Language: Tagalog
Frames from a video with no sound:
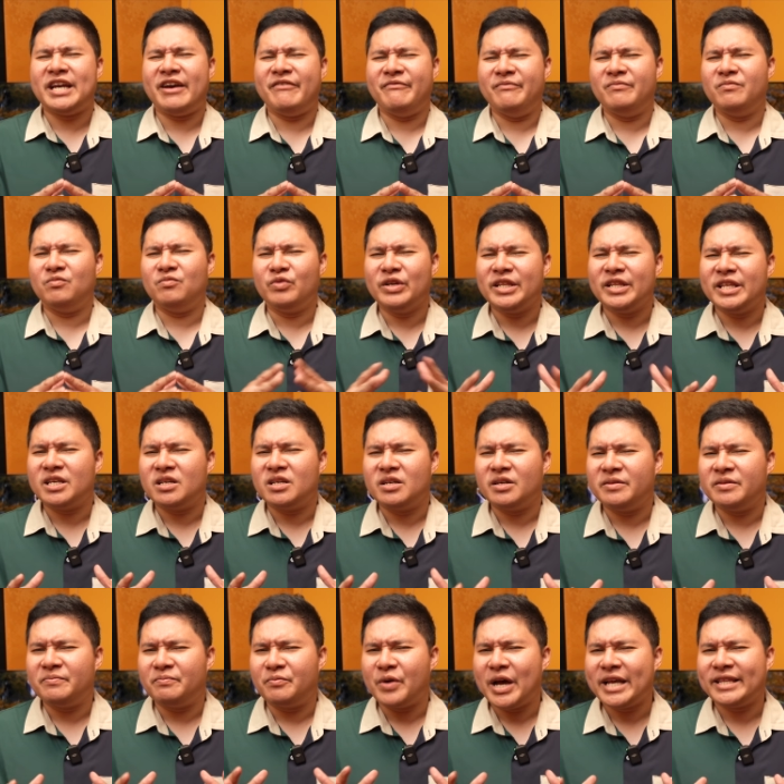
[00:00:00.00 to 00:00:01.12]
have really
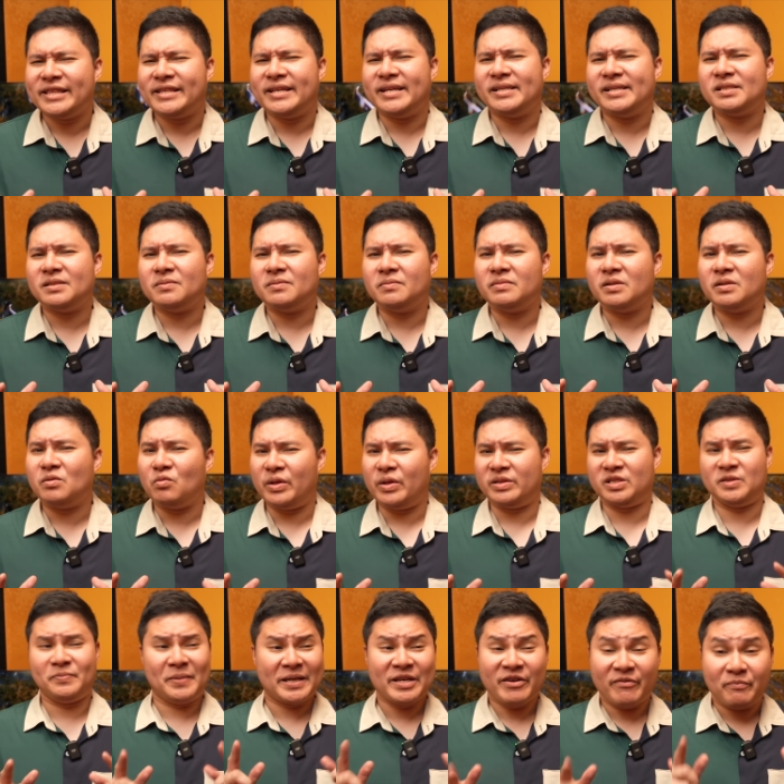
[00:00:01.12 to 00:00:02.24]
good brightness. Well,
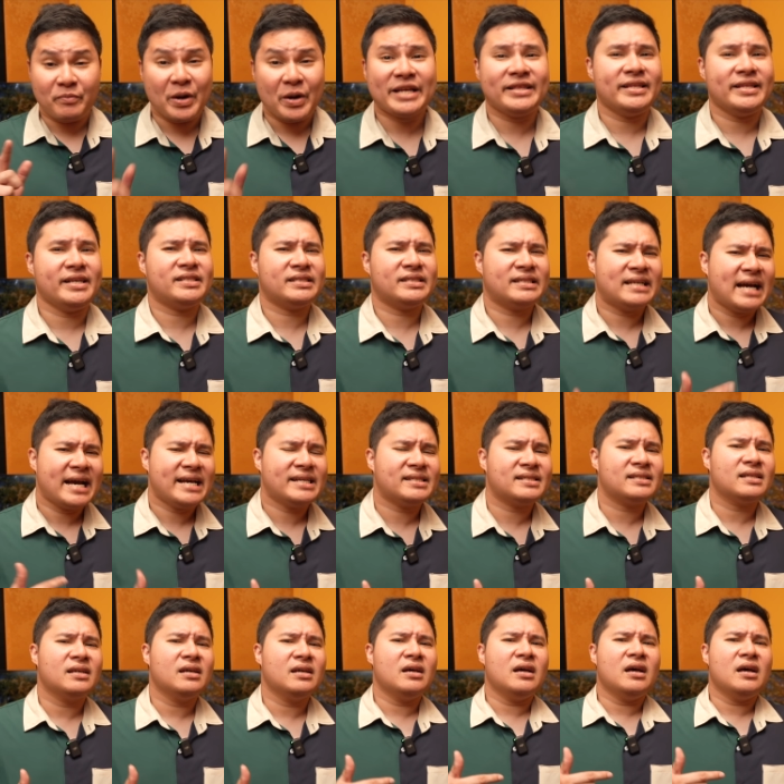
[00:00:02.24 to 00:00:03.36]
speaking of brightness, guys,
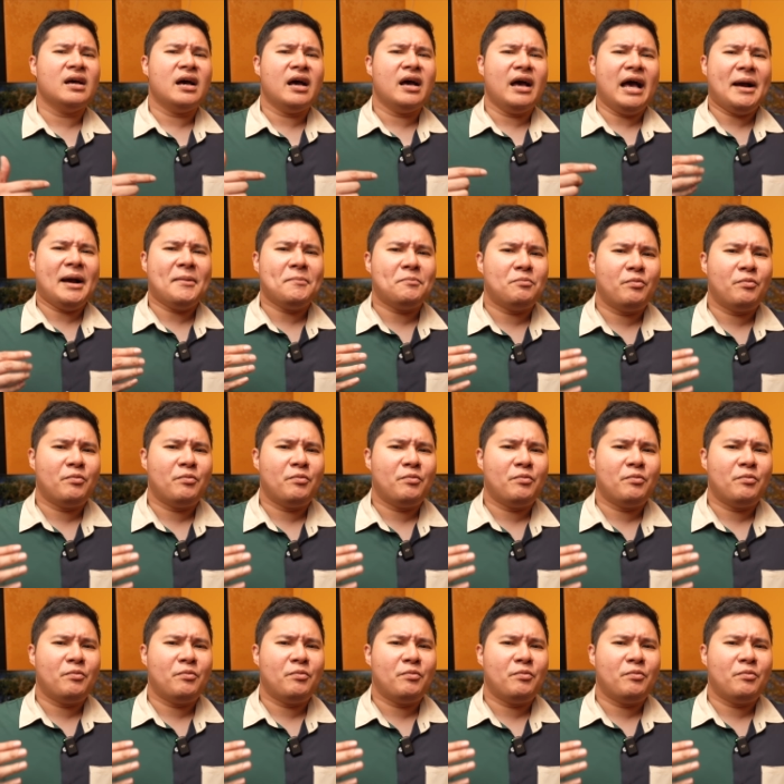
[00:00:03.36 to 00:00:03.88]
ang